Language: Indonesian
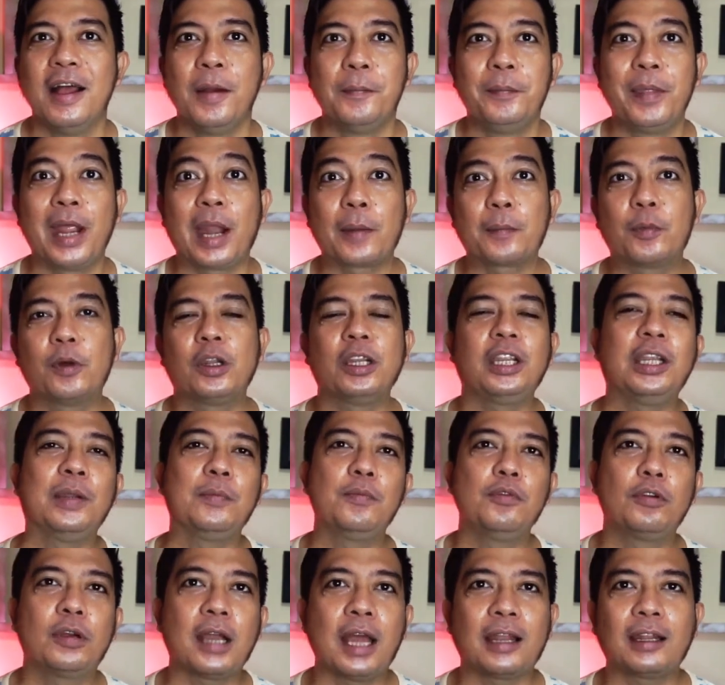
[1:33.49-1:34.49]
Biarpun ini
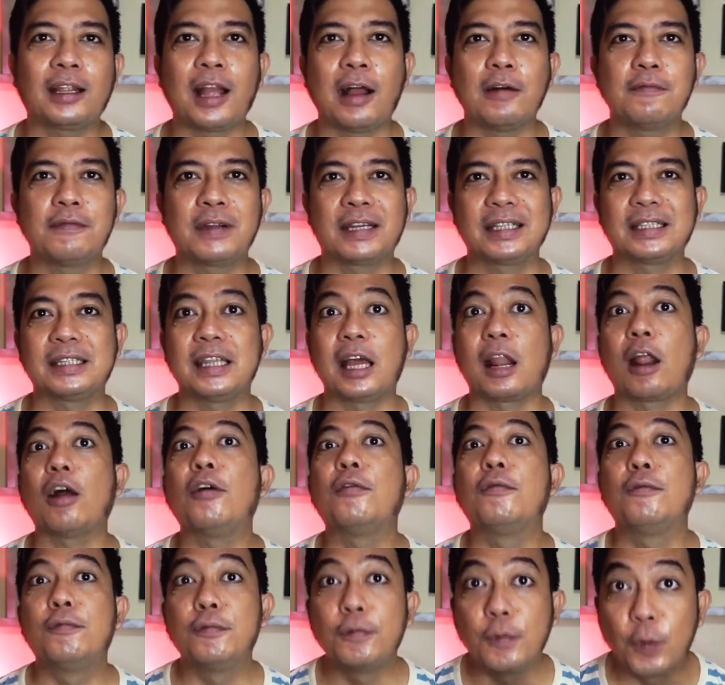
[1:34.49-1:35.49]
bukan cover secara
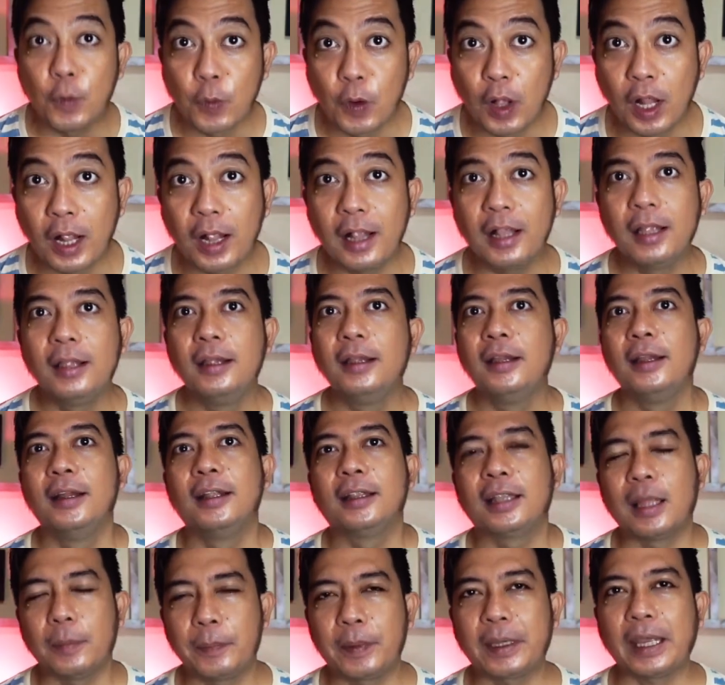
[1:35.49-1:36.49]
full,
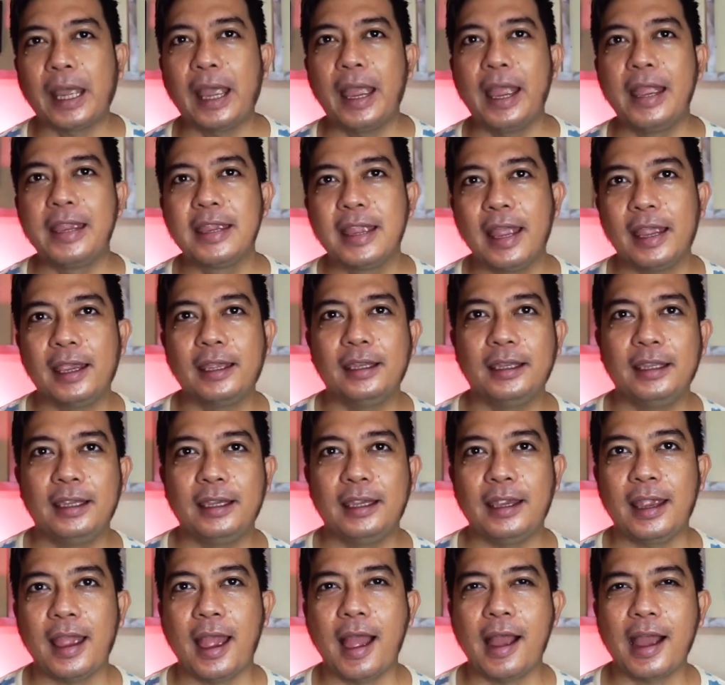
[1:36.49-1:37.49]
tapi kayaknya
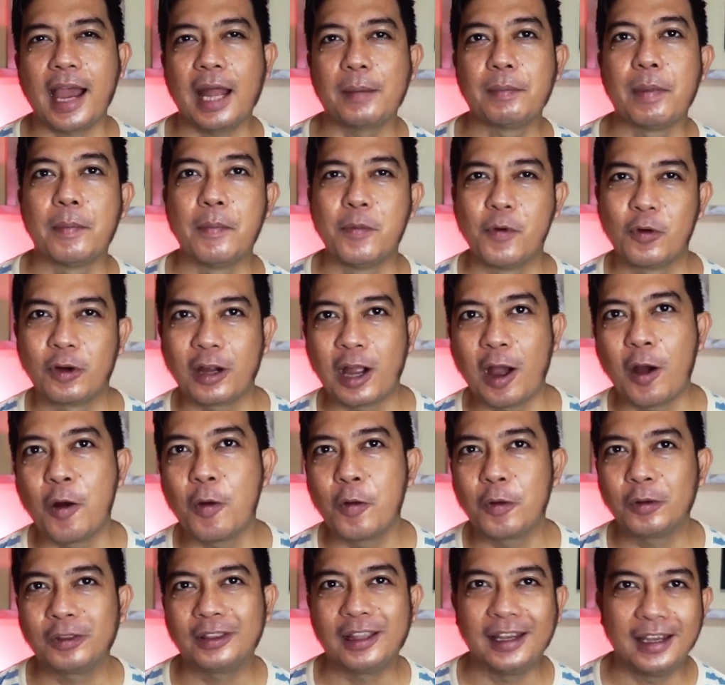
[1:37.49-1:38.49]
ini akan
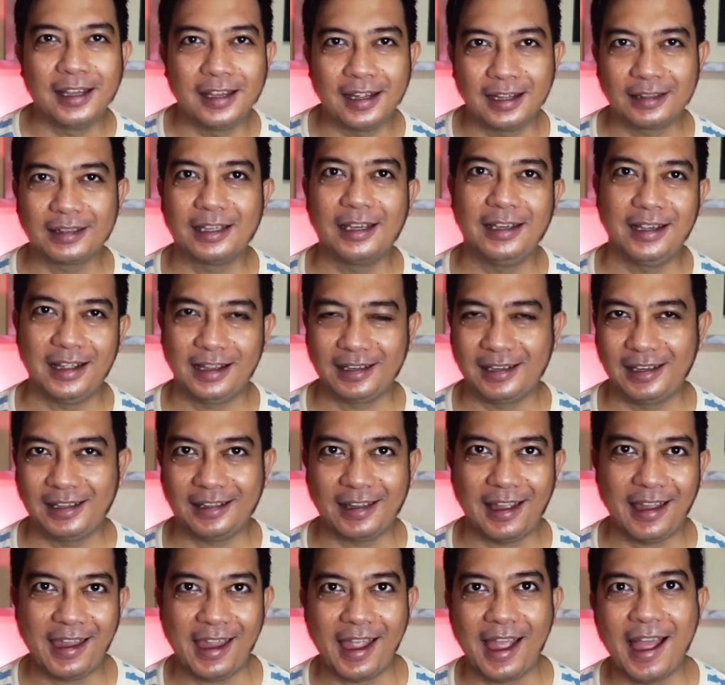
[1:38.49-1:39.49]
memukau telinga-telinga
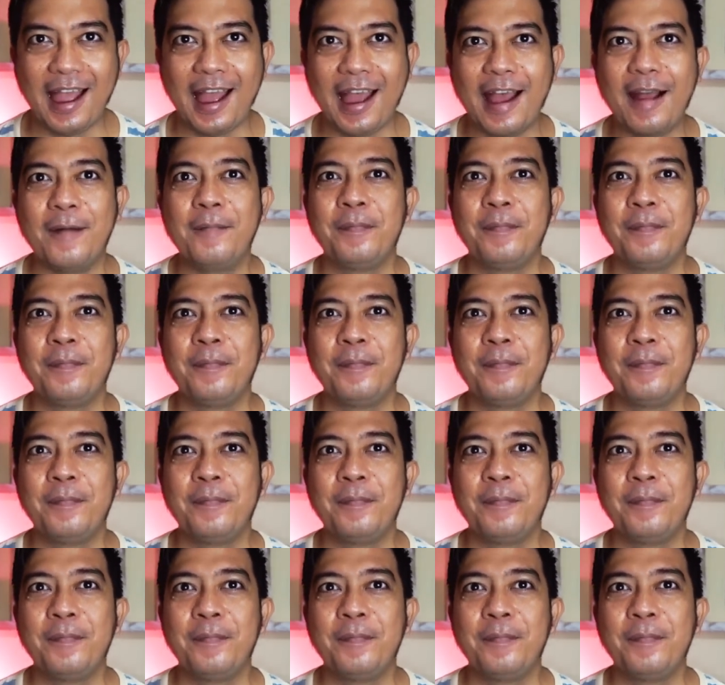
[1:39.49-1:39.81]
kita ya.